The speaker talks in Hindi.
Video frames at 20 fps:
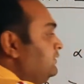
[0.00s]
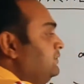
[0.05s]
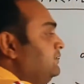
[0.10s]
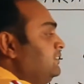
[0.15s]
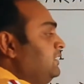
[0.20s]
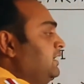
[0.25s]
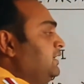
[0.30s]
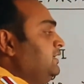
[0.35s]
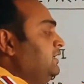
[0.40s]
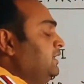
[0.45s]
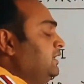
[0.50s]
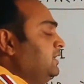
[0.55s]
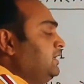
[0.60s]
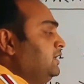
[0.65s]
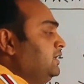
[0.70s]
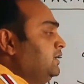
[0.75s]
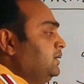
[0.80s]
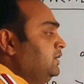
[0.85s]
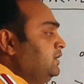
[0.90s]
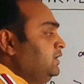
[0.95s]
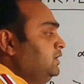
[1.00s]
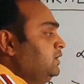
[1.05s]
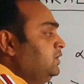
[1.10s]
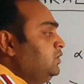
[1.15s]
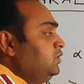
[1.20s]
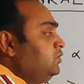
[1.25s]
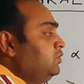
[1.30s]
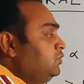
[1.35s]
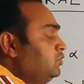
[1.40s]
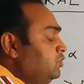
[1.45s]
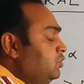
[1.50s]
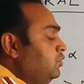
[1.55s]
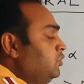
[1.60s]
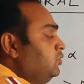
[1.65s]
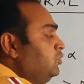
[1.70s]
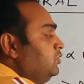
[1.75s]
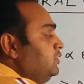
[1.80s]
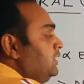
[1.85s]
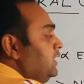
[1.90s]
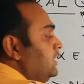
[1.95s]
साइना को
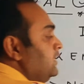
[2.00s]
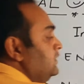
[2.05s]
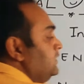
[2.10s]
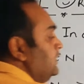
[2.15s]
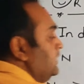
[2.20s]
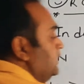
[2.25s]
यहाँ से